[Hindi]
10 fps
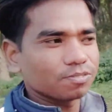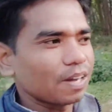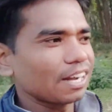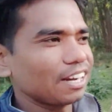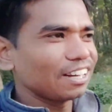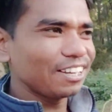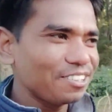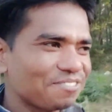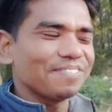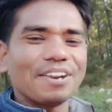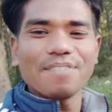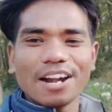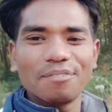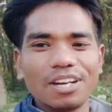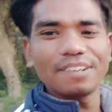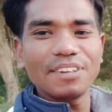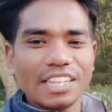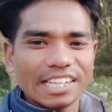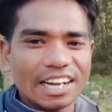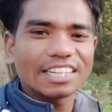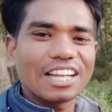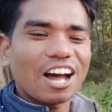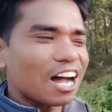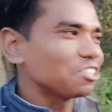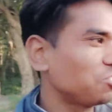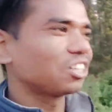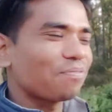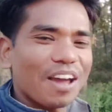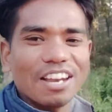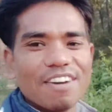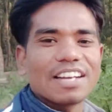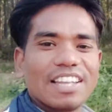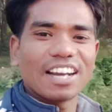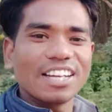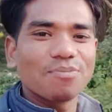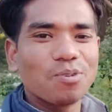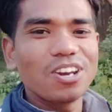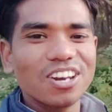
फाइनली मेरी मैडम ने भी नहीं देखा था आज उसने पहली बार देखा ये पुल